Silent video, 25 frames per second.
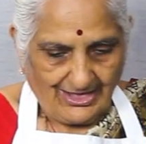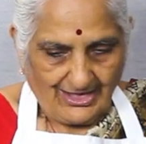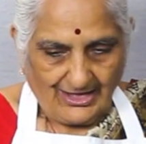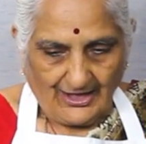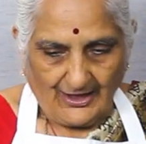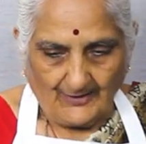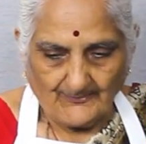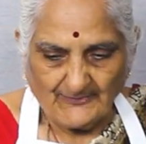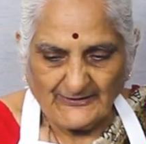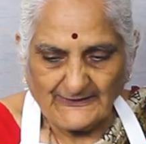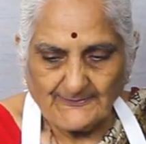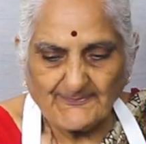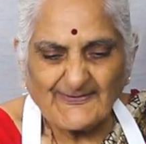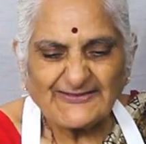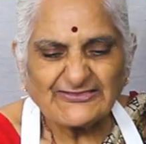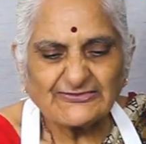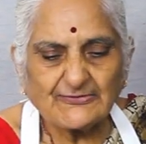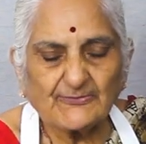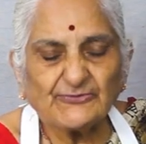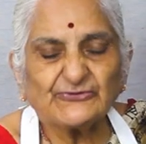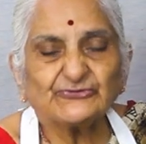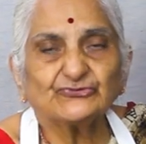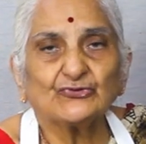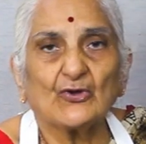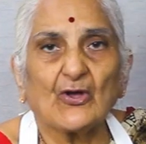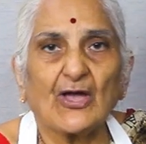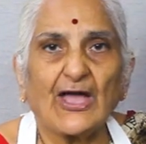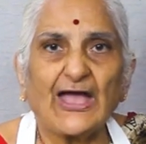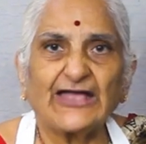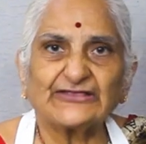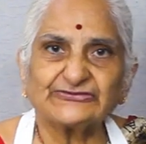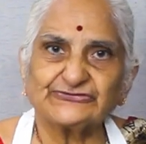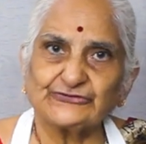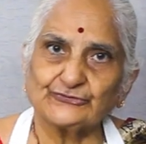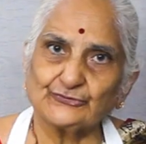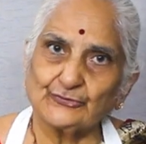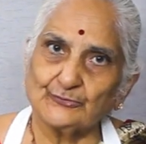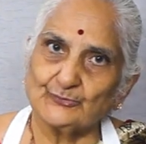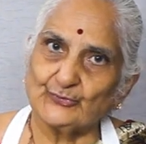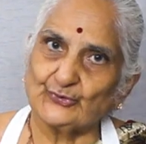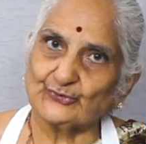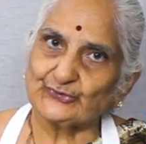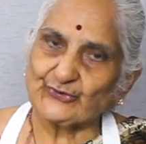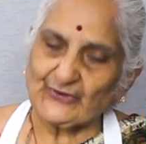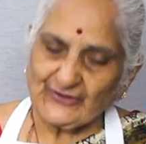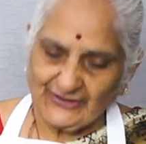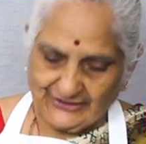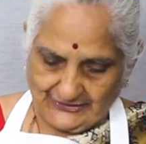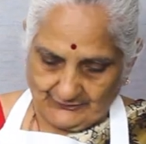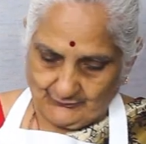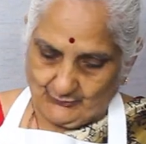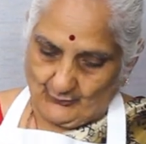हमारे पास अभी जो आजीनो मोटो है